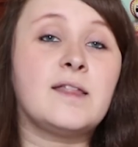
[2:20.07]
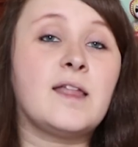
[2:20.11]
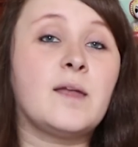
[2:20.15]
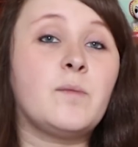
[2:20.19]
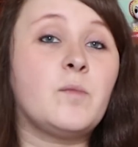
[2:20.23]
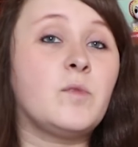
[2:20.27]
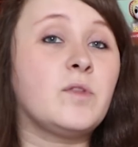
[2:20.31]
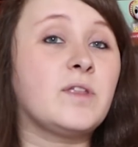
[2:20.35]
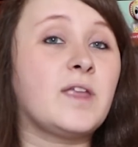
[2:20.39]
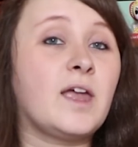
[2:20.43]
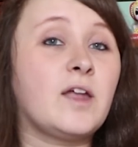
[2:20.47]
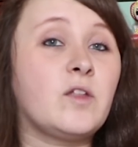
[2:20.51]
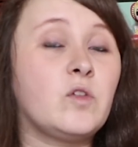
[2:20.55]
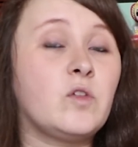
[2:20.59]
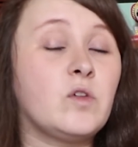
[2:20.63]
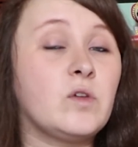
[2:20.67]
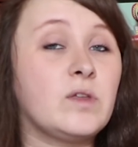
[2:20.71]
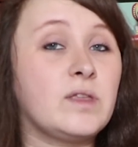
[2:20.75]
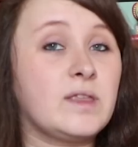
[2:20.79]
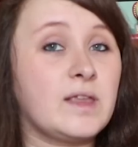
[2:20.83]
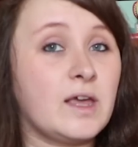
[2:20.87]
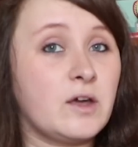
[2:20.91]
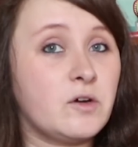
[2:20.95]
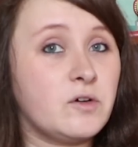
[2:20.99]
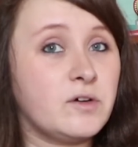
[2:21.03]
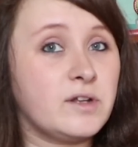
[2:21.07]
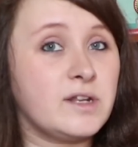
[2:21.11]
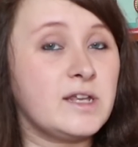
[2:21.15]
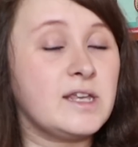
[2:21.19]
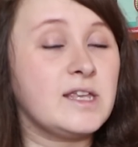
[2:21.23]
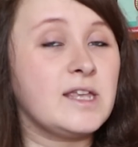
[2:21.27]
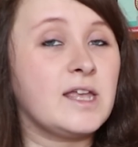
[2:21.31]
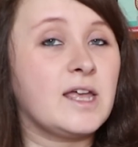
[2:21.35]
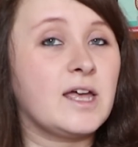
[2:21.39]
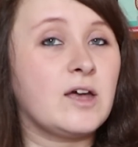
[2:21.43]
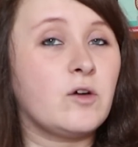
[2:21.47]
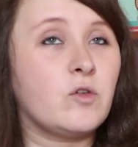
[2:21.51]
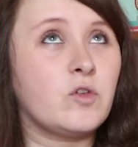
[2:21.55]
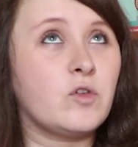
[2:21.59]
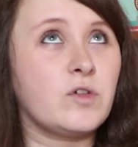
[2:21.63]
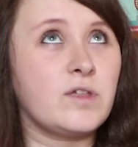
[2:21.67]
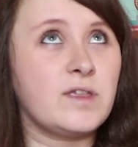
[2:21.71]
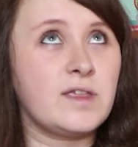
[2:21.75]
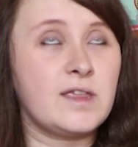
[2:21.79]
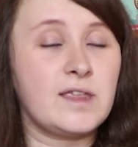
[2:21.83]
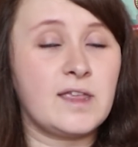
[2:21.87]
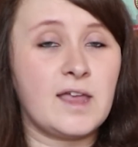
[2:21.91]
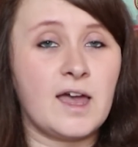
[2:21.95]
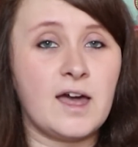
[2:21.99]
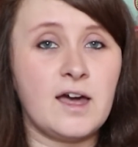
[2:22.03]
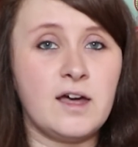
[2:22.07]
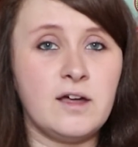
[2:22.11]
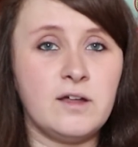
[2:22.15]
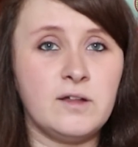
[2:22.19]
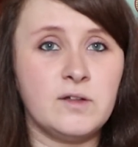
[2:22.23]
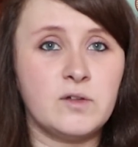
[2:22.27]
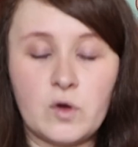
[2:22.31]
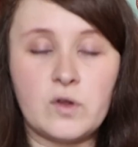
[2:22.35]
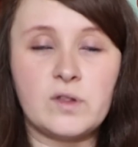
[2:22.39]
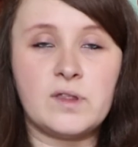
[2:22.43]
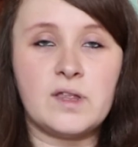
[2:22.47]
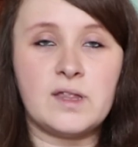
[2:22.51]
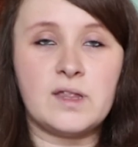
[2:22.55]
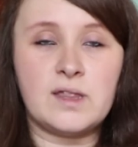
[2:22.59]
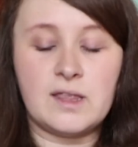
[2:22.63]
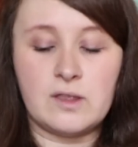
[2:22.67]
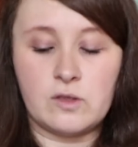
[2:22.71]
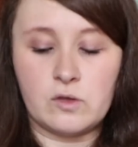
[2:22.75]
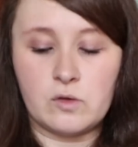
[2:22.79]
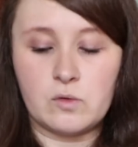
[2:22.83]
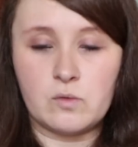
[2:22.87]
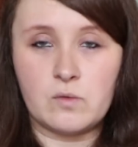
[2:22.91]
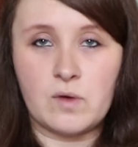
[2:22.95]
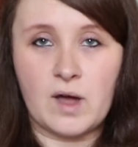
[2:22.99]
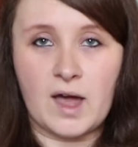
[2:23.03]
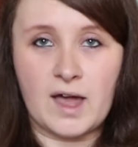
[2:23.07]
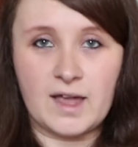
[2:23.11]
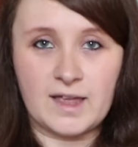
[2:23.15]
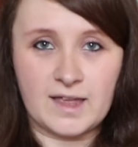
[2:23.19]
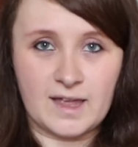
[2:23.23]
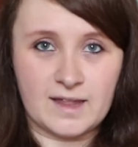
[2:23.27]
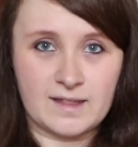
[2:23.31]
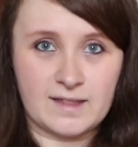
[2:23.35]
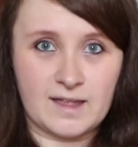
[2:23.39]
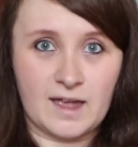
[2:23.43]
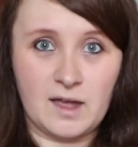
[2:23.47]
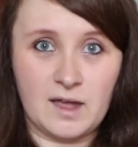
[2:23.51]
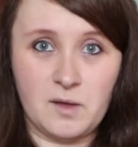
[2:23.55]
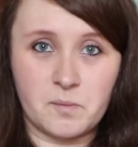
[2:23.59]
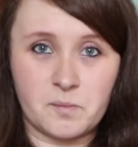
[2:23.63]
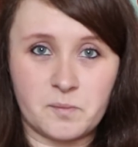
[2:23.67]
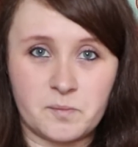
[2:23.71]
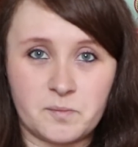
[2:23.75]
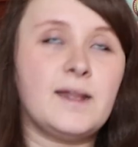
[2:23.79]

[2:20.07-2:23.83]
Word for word: C'est un manga de Kaori Oshiya aux éditions Akata.